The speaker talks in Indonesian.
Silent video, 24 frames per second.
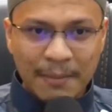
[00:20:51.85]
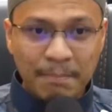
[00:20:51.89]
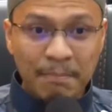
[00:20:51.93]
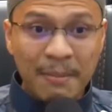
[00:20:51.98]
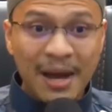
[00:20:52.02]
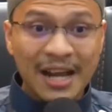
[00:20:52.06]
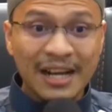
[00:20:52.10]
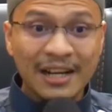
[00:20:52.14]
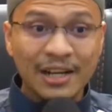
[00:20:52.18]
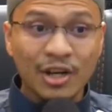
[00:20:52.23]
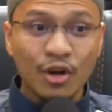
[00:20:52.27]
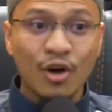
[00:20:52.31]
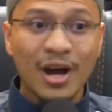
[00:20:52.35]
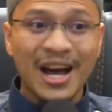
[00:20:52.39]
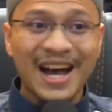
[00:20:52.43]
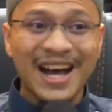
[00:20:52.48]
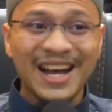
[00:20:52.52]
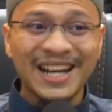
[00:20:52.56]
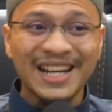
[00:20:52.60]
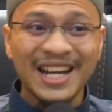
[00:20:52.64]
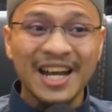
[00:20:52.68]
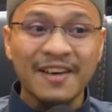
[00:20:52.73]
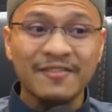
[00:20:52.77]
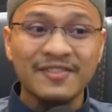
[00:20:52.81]
Man
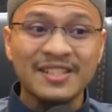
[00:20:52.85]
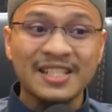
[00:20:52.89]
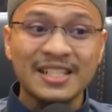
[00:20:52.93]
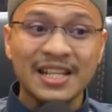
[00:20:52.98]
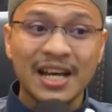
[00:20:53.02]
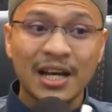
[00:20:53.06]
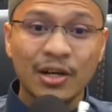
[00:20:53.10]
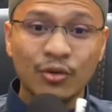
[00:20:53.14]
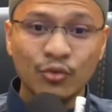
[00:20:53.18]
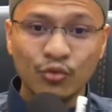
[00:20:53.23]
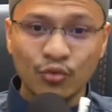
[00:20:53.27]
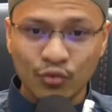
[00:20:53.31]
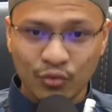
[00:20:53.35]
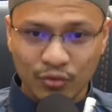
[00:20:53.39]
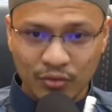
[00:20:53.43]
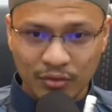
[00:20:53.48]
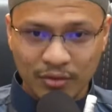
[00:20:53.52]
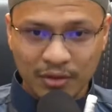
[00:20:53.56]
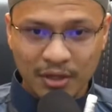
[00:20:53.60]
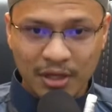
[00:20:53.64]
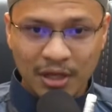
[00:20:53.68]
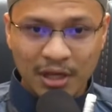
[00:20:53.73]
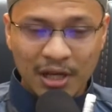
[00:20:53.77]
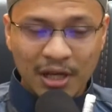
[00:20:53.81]
ro'a nafsahu
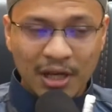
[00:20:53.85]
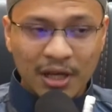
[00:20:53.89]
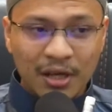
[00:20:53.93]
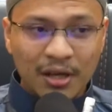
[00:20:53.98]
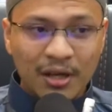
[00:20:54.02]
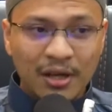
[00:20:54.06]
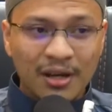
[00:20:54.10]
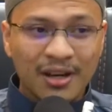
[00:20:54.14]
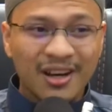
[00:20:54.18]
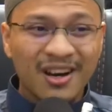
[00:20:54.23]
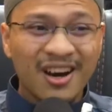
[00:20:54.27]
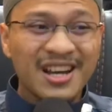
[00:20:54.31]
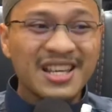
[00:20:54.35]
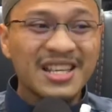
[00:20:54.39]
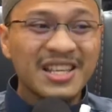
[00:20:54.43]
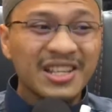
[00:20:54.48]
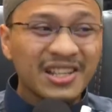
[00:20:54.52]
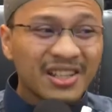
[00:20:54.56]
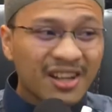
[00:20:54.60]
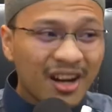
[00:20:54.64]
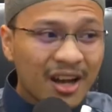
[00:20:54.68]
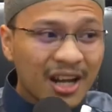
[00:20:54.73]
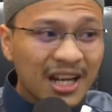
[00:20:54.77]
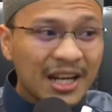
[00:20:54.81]

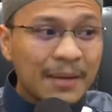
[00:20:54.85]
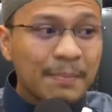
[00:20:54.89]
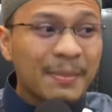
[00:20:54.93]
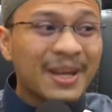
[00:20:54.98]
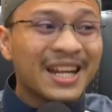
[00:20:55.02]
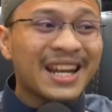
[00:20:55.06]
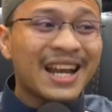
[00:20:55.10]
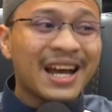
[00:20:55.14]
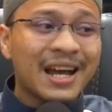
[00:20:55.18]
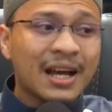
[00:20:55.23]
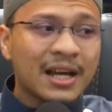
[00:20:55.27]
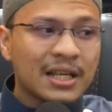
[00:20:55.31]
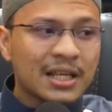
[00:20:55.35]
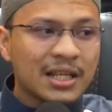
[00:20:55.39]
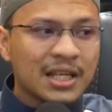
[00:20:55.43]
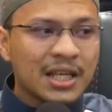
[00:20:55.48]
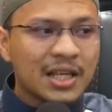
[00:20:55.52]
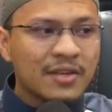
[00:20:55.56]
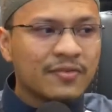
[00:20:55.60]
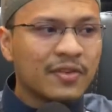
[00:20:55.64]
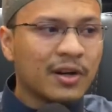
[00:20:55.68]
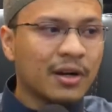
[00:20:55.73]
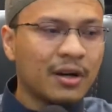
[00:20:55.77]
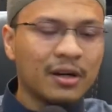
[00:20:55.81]
khairan min
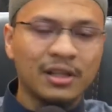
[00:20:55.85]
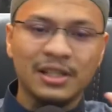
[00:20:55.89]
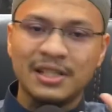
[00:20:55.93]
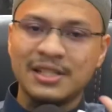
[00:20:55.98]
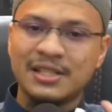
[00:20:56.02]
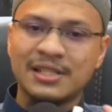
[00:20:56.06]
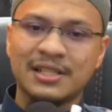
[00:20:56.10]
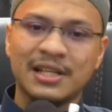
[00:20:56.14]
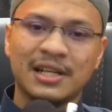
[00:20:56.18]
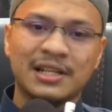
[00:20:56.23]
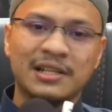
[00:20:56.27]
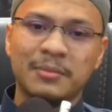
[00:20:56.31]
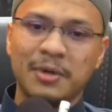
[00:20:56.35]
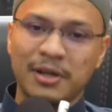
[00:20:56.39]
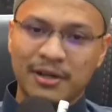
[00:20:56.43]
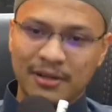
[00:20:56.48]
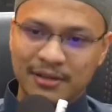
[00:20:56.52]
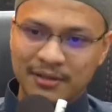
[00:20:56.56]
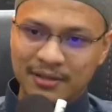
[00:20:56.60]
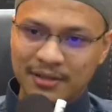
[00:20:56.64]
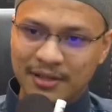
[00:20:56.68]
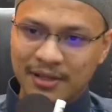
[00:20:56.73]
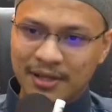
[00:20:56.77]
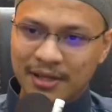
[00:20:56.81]
akhihi faqad istakbar.